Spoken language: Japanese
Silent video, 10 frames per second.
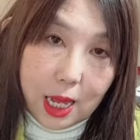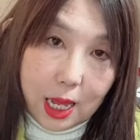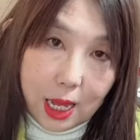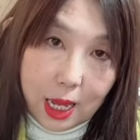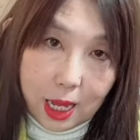
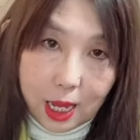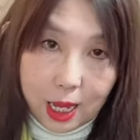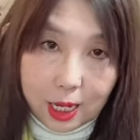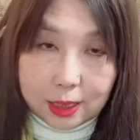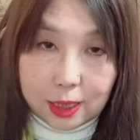
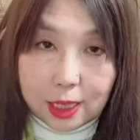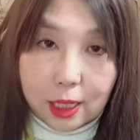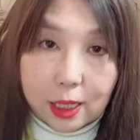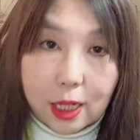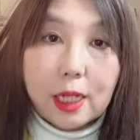えー、風さん
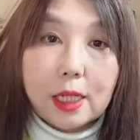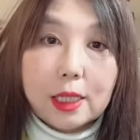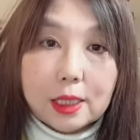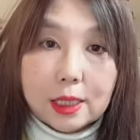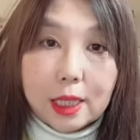から
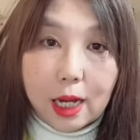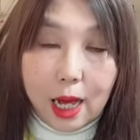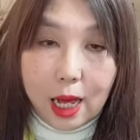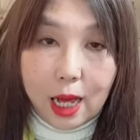インスタが